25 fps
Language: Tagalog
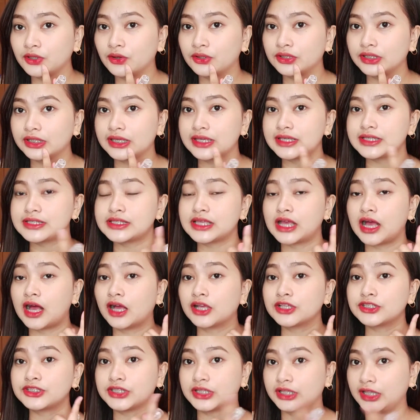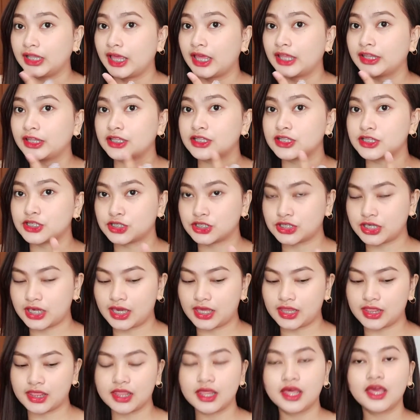ngayon is ang Selena na
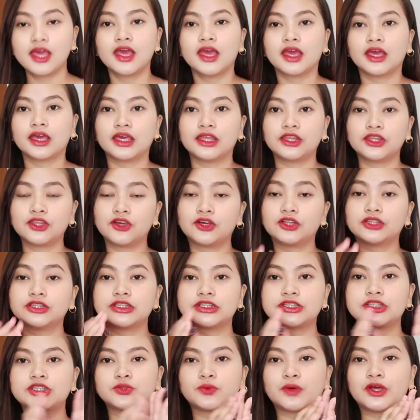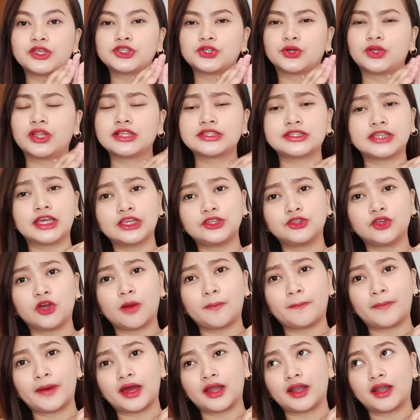shade. And yun, swatch ko lang sa
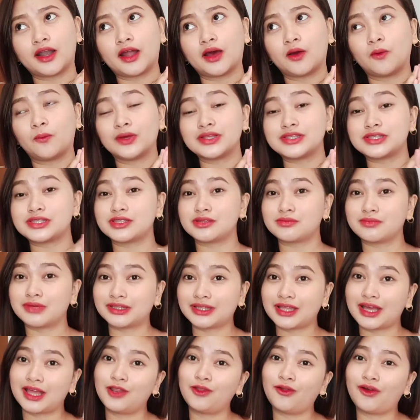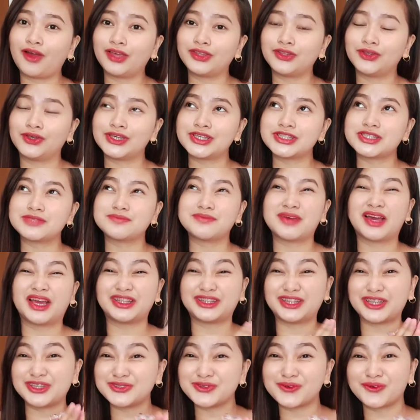inyo para once na manalo kayo is
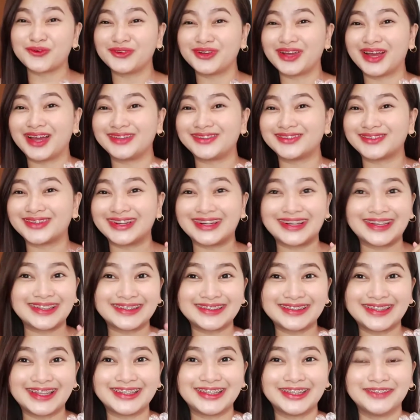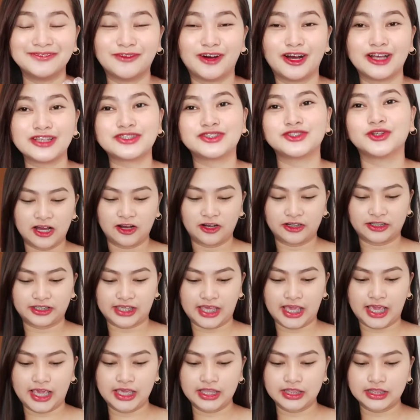makita nyo kung gaano kaganda, diba?
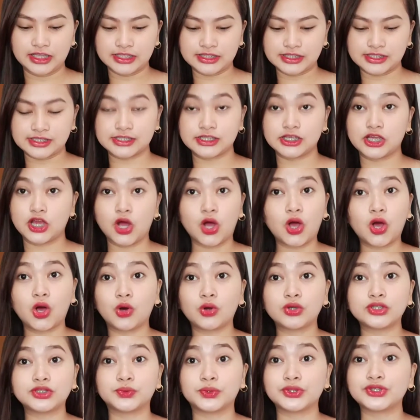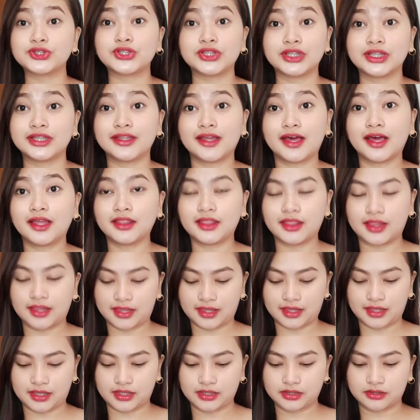Okay, let's go. Swatch na
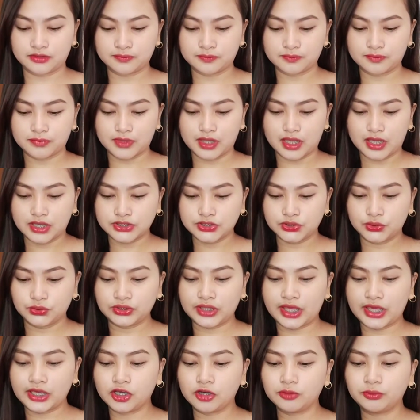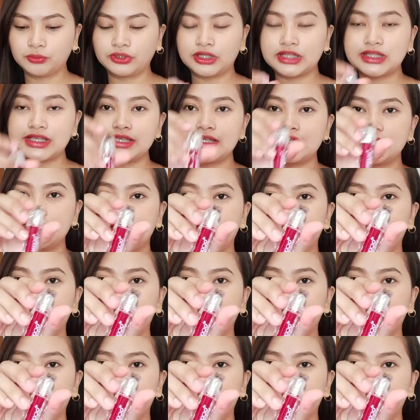natin. So, unahin ko muna si